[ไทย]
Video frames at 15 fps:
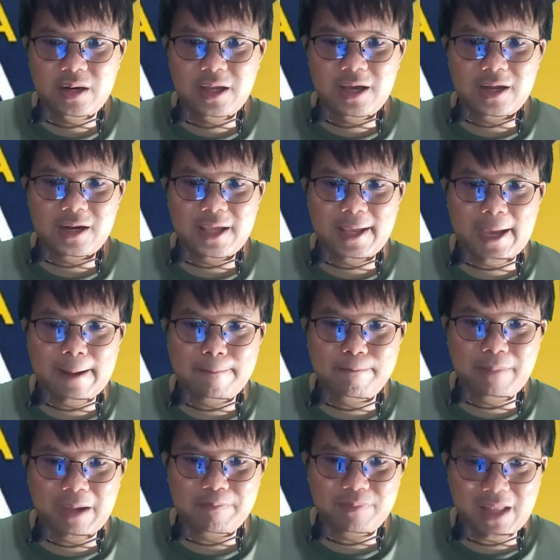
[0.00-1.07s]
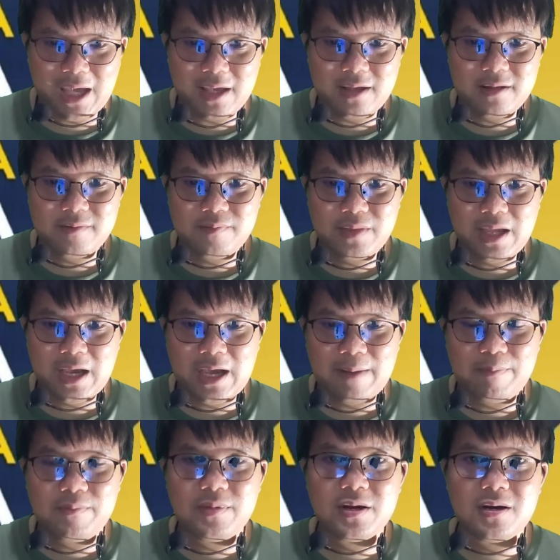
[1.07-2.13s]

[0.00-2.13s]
เลือกในการปรับแต่งนะครับ